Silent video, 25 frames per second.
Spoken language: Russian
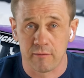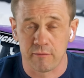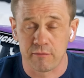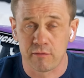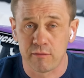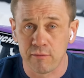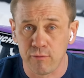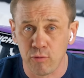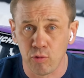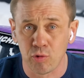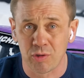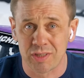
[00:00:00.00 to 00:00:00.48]
В
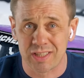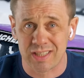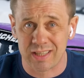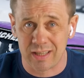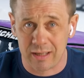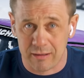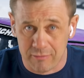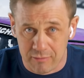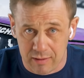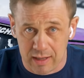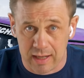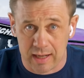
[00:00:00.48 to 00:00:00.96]
двух
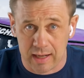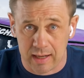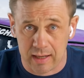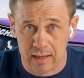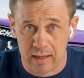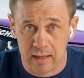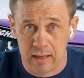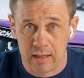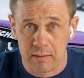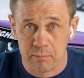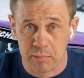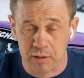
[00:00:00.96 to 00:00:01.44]

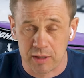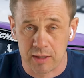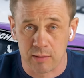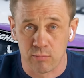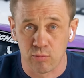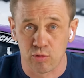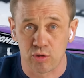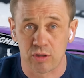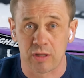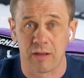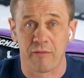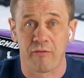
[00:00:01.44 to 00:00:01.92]
словах. В потому
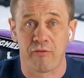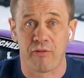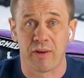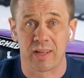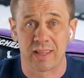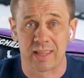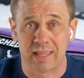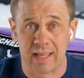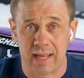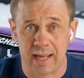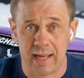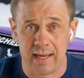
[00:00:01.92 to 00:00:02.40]
виноват? что
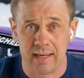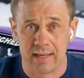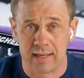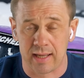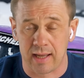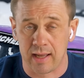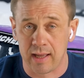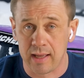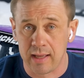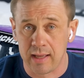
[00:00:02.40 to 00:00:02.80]
фатально